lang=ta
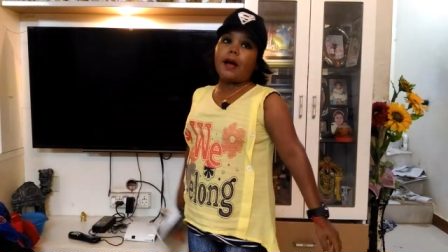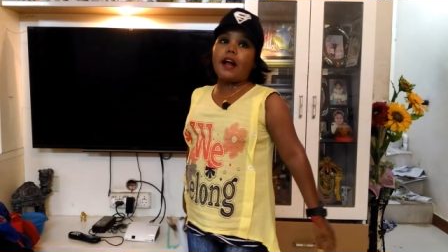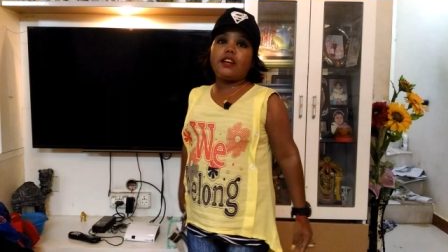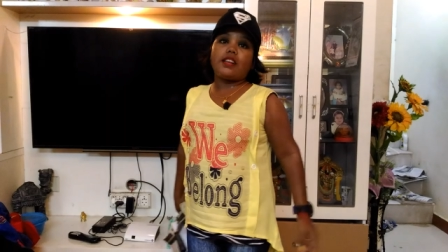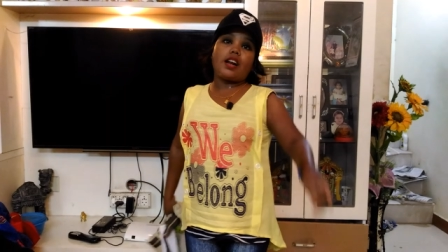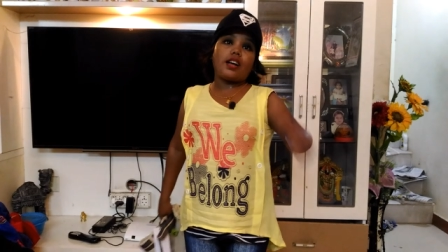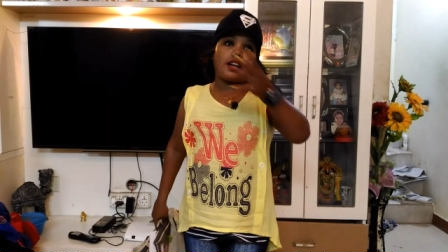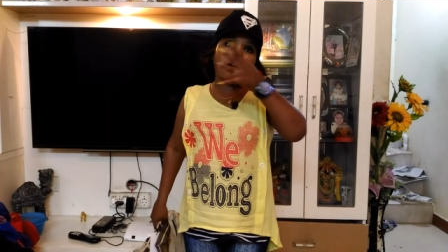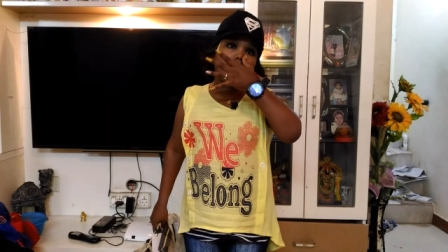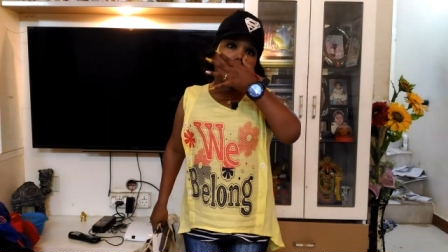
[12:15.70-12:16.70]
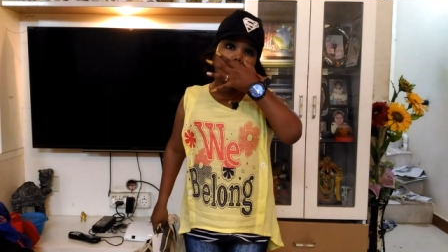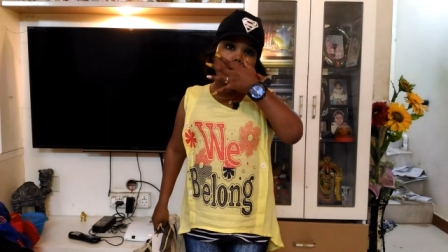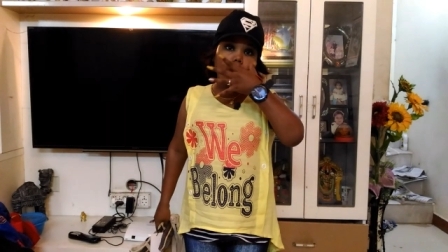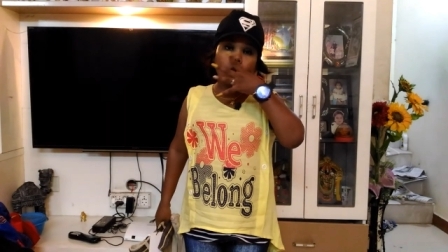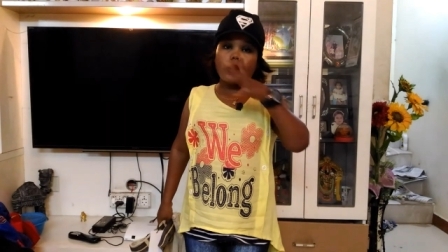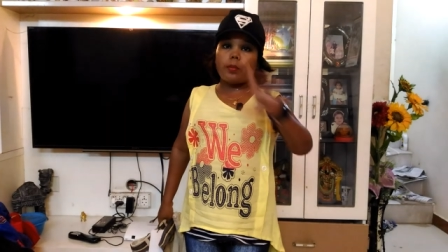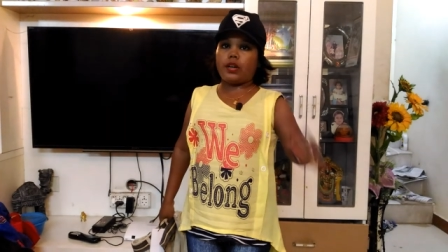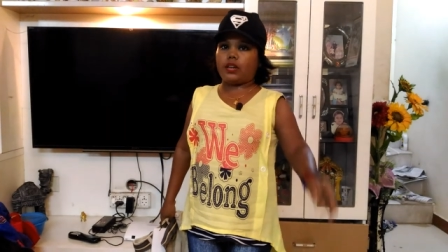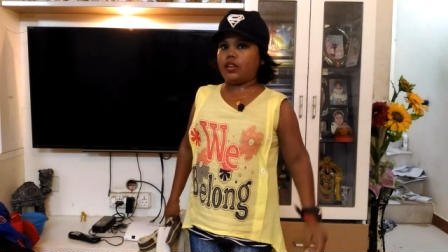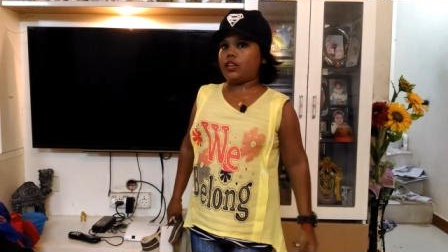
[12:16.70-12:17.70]
பேண்ட்டு தான் அழகாக இருக்குன்னு உன்னோட
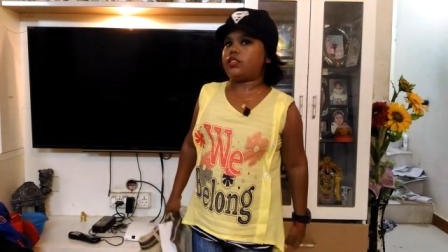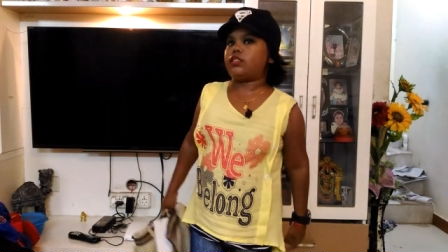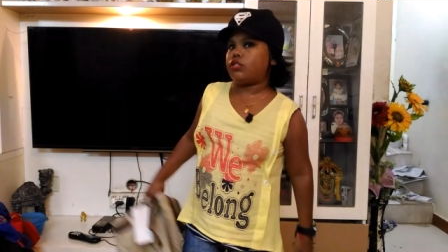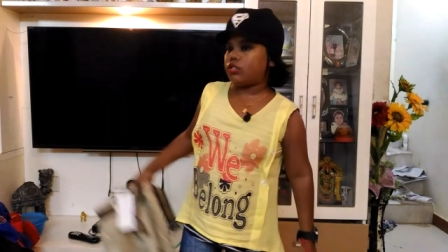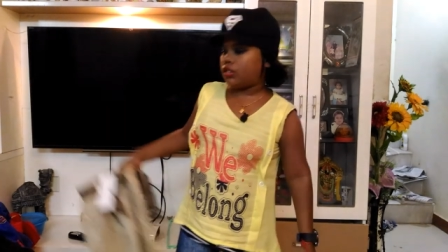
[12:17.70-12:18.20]
பேண்ட் அழகாக இருக்குன்னு